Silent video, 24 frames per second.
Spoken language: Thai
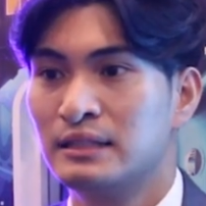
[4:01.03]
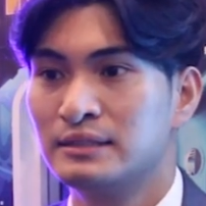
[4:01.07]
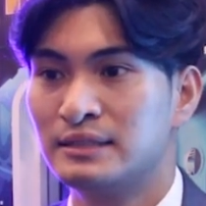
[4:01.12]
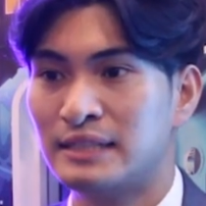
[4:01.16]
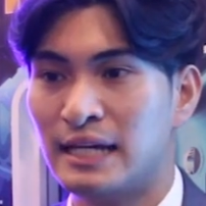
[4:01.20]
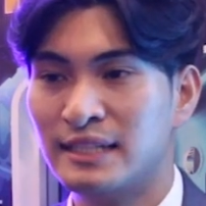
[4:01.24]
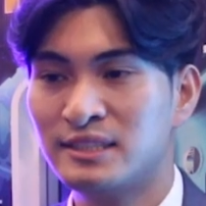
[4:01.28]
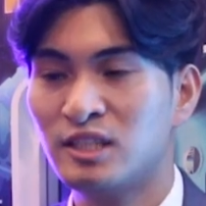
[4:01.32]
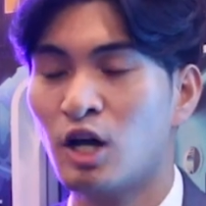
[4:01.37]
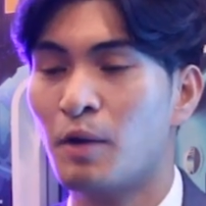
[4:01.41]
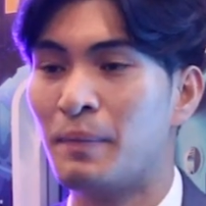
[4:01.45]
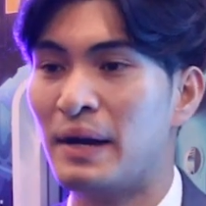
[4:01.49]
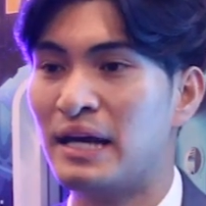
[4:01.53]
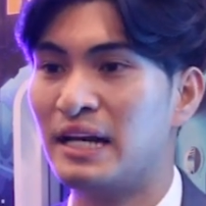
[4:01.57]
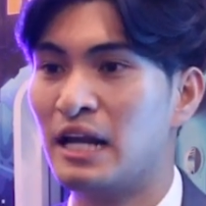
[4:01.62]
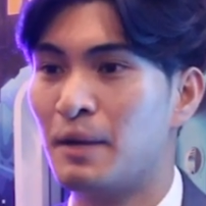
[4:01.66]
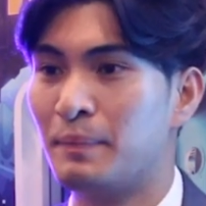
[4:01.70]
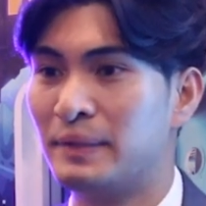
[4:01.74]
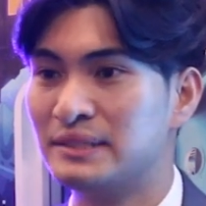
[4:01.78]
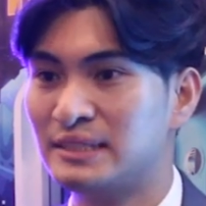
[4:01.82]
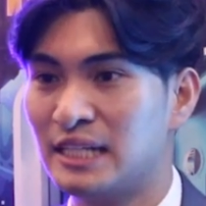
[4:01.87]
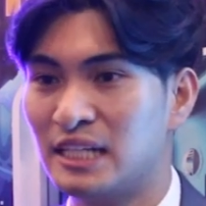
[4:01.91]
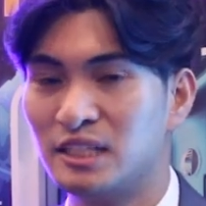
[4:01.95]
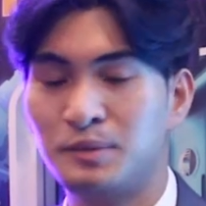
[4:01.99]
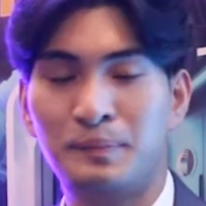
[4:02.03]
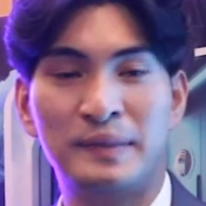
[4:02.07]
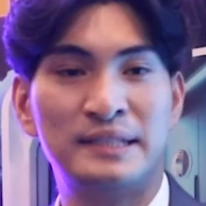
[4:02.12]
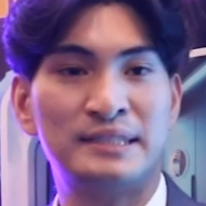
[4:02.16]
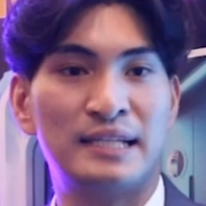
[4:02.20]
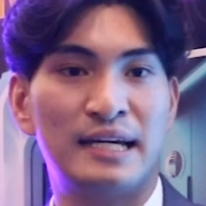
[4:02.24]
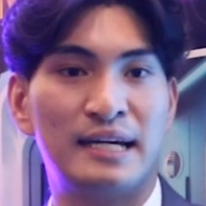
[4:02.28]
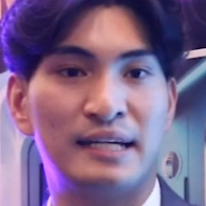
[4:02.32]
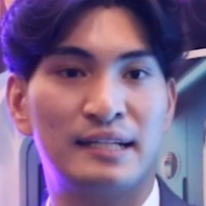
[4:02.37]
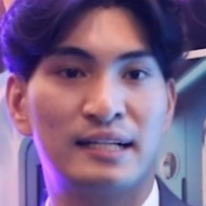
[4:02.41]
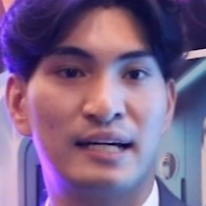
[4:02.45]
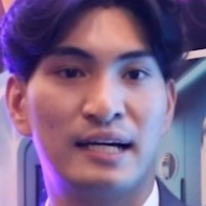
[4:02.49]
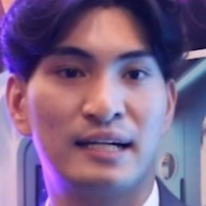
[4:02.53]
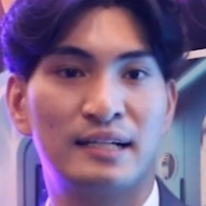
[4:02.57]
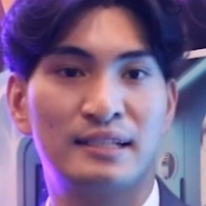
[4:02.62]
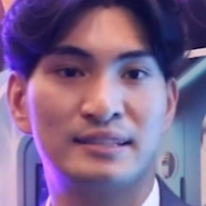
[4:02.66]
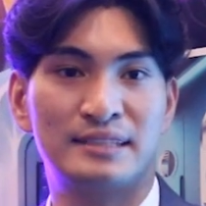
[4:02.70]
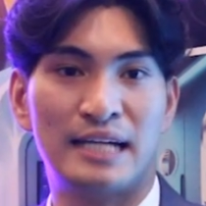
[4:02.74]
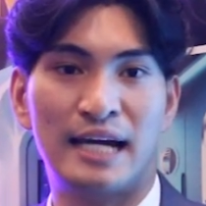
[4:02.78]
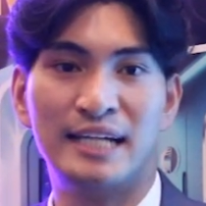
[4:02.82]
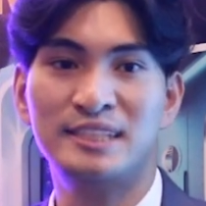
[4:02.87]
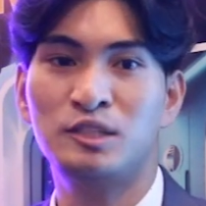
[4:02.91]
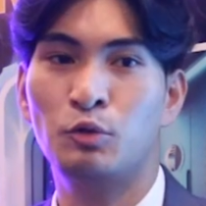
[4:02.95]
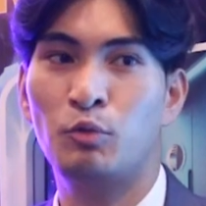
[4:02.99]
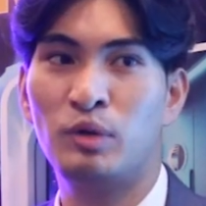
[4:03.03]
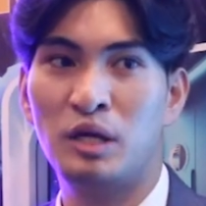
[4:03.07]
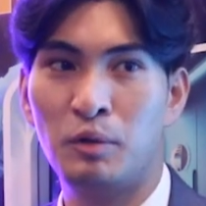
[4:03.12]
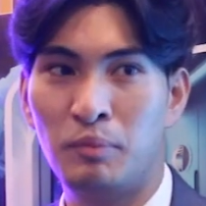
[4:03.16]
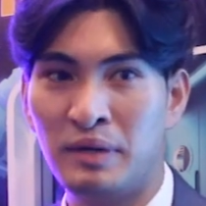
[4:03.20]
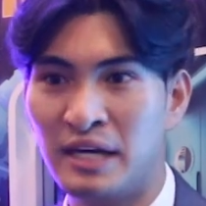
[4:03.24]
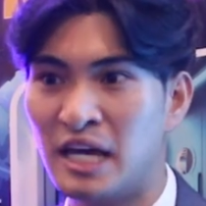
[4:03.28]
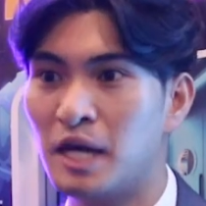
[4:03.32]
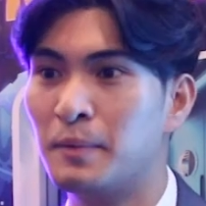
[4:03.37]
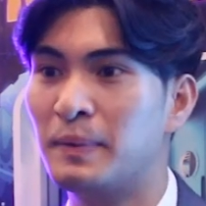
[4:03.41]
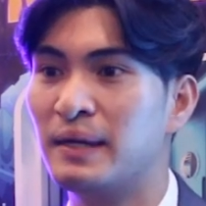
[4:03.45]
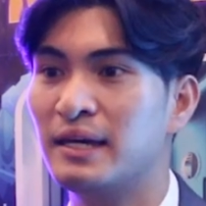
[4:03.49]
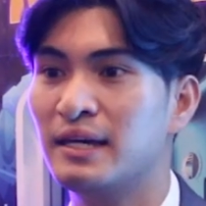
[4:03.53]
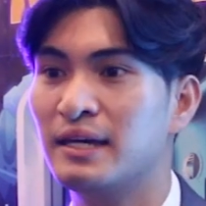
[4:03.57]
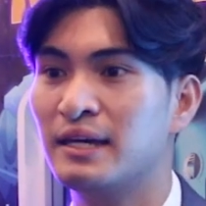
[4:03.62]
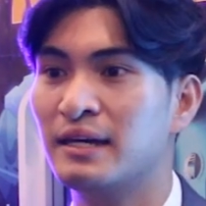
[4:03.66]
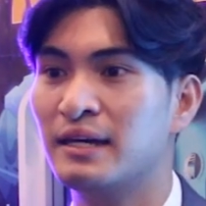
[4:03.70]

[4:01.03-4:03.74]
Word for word: ไซส์ต่อไปเนี่ยเป็นไซส์พิเศษเลยคือไซส์ v b a p